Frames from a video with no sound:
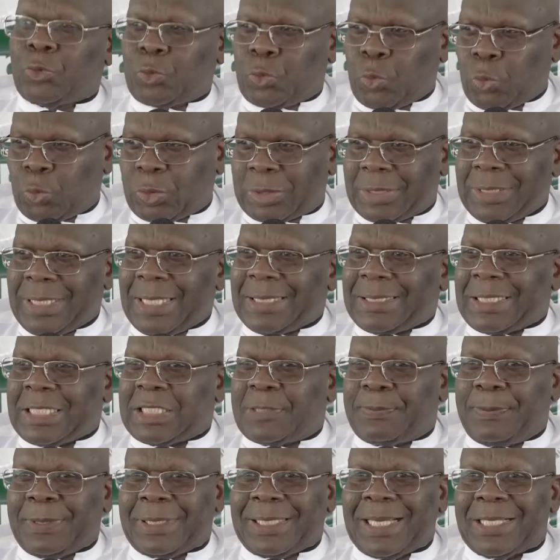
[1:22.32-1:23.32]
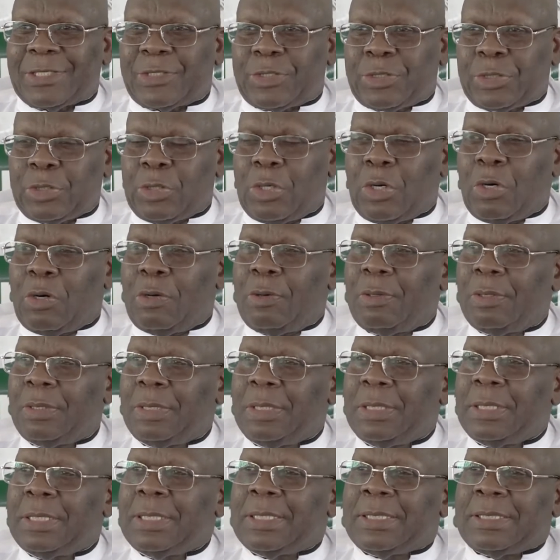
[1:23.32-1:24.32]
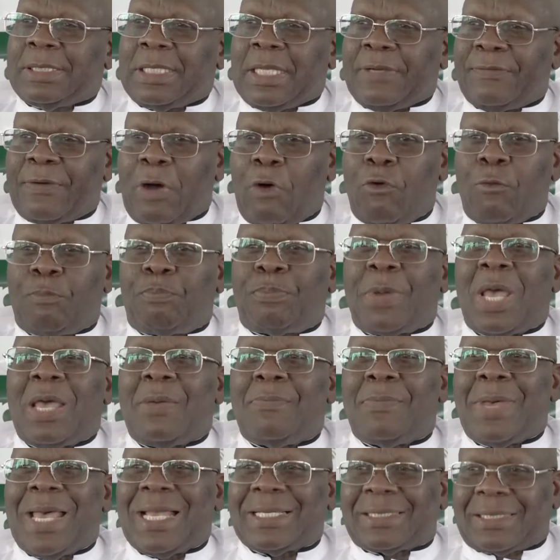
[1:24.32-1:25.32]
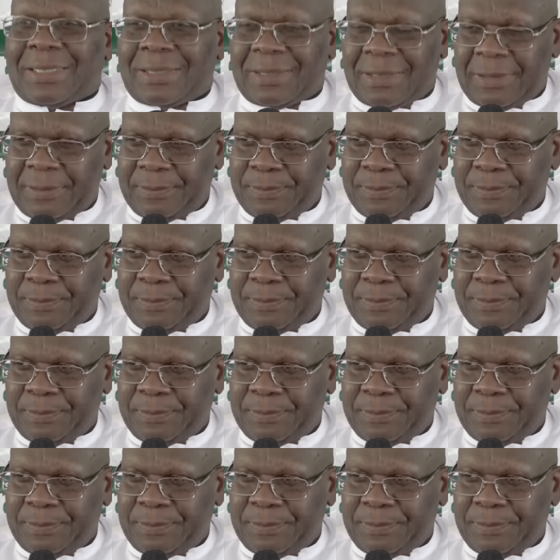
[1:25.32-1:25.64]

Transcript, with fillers: toutes les explications devant vous permettre